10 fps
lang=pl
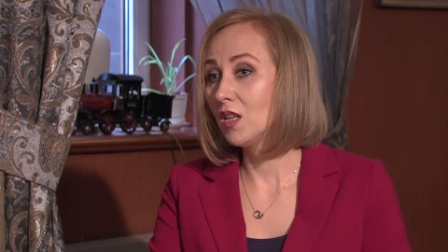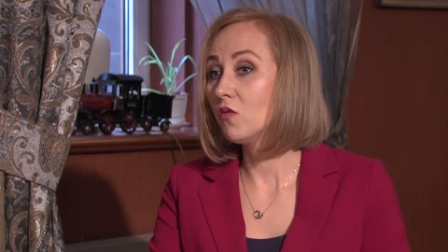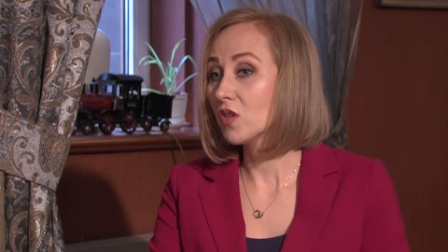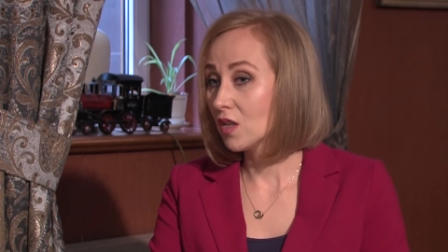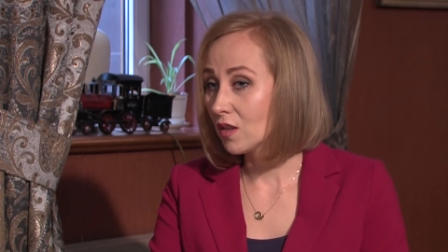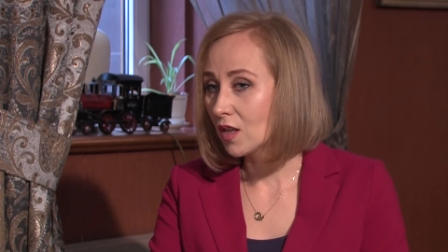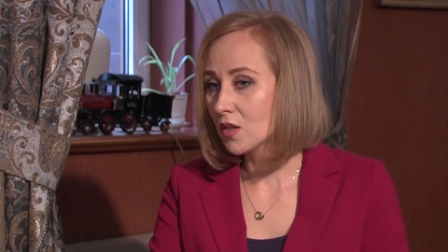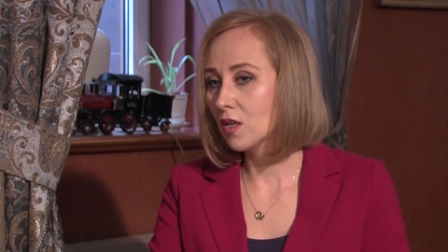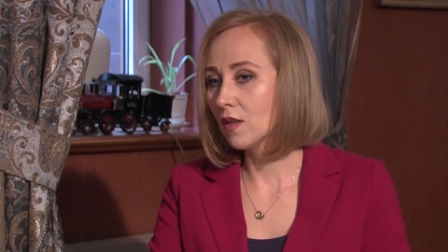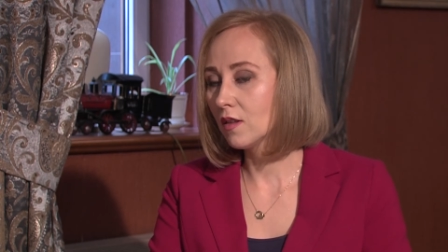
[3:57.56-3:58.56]
I właśnie
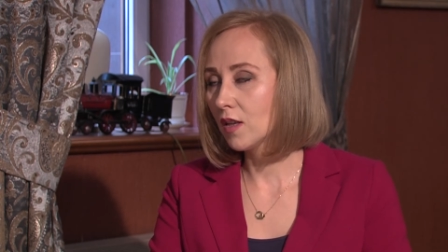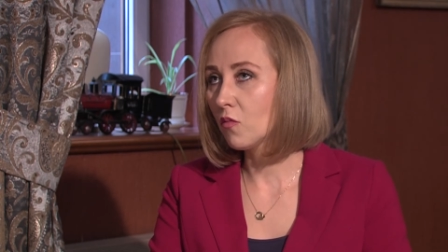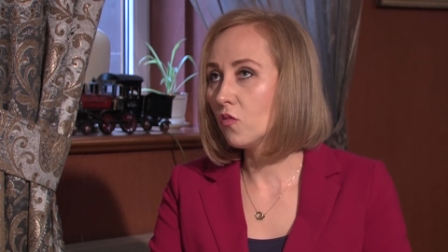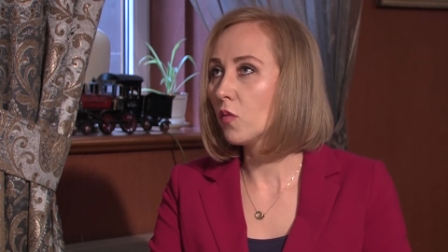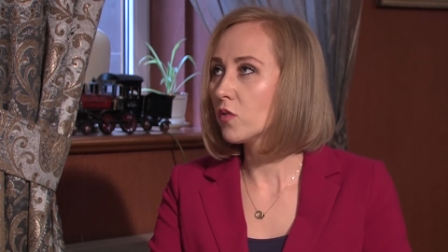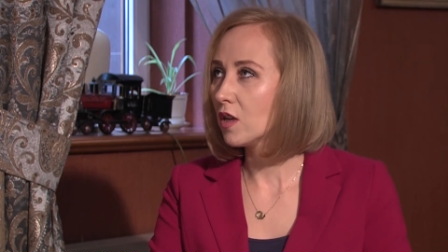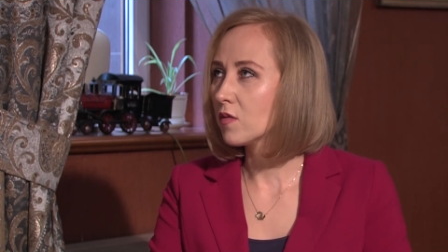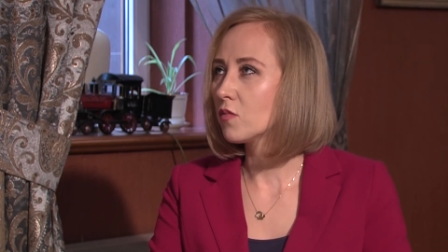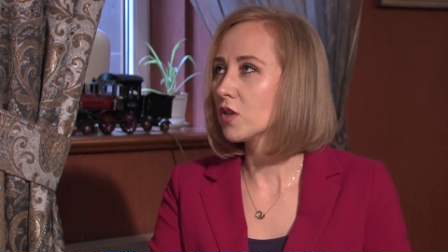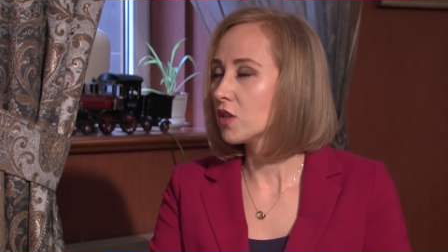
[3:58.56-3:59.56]
11 lat temu
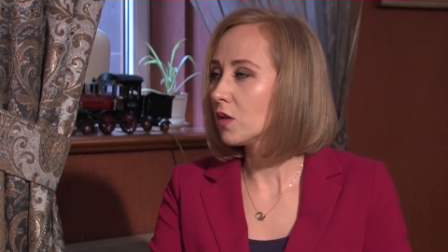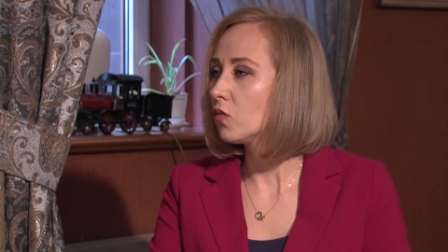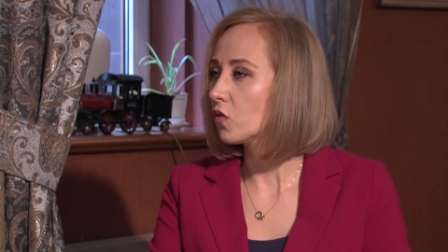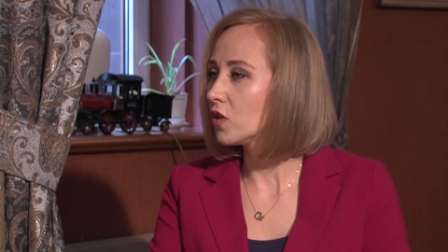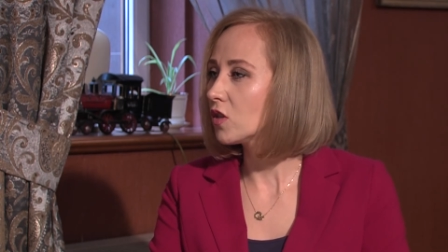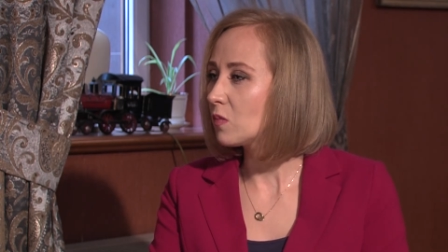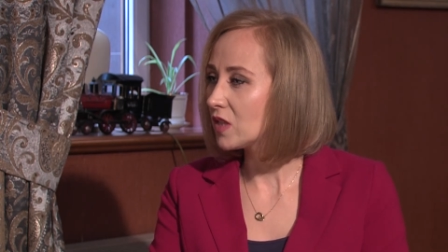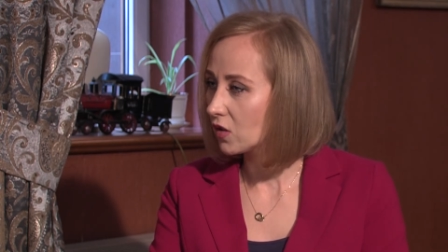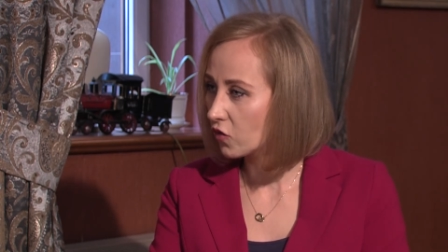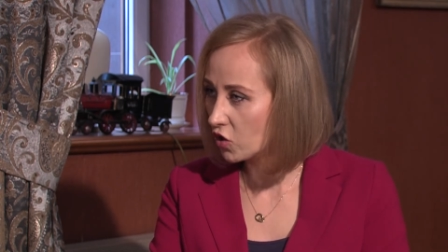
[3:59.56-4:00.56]
pomyślałam sobie, że chciałabym to kiedyś spisać w